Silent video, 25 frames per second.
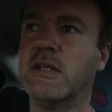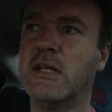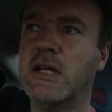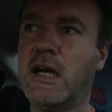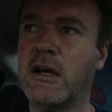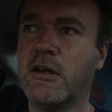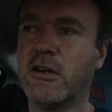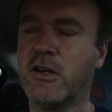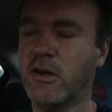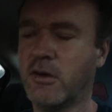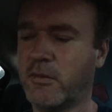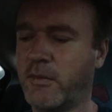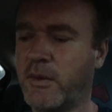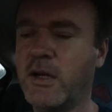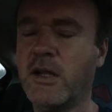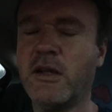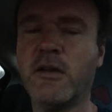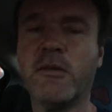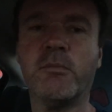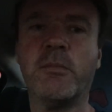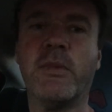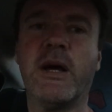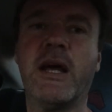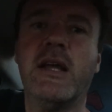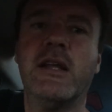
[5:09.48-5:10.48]
Ja, doch, wenn
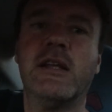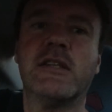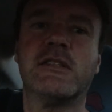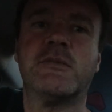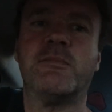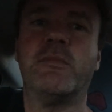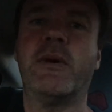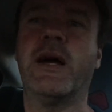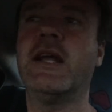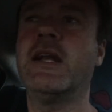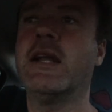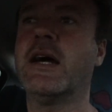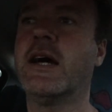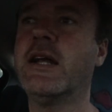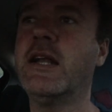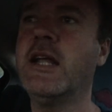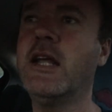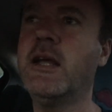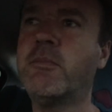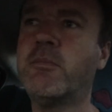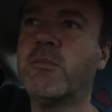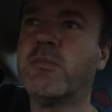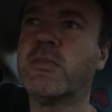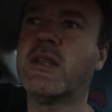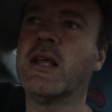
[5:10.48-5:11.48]
ich das Bein
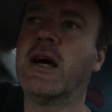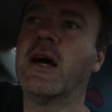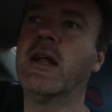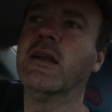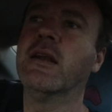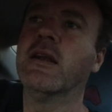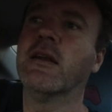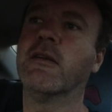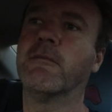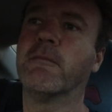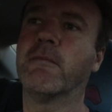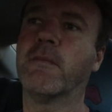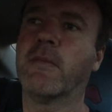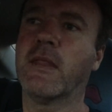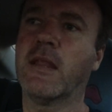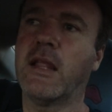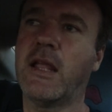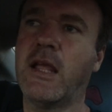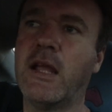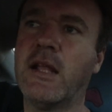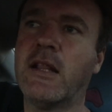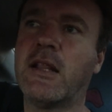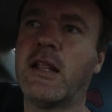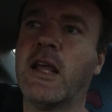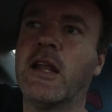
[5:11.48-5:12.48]
anhebe, dann
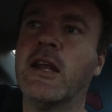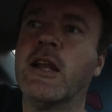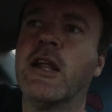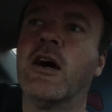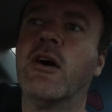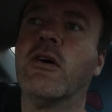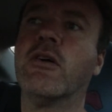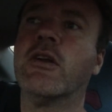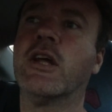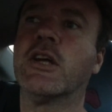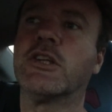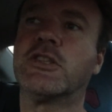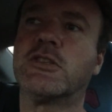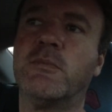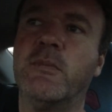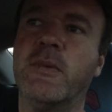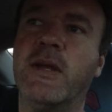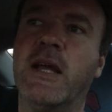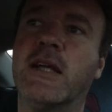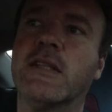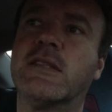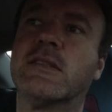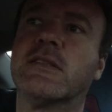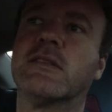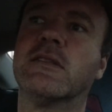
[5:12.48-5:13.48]
geht genau der
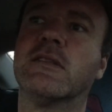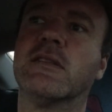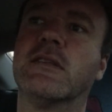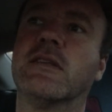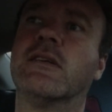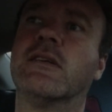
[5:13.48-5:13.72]
Schmerz.